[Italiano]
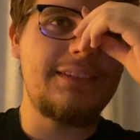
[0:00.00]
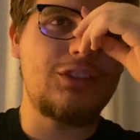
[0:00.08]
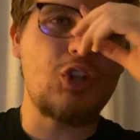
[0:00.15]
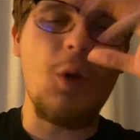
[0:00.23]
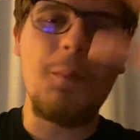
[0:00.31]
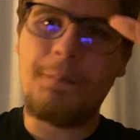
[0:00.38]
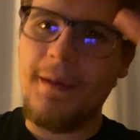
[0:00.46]

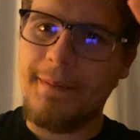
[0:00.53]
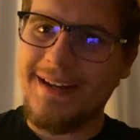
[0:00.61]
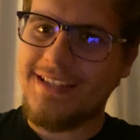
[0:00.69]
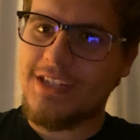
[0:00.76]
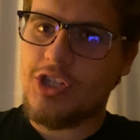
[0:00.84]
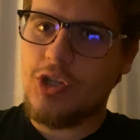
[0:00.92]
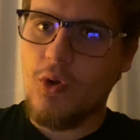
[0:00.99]
troppe
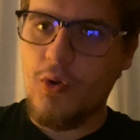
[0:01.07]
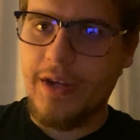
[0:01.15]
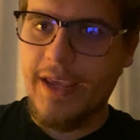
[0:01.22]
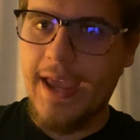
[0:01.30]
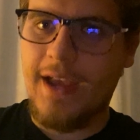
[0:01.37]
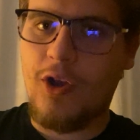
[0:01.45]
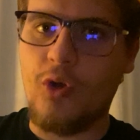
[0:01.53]
pressioni,
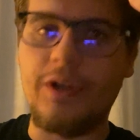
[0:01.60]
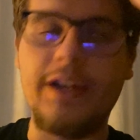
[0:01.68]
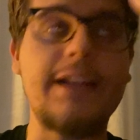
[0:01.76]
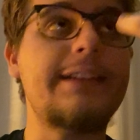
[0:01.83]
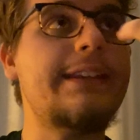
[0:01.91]
ecco, nel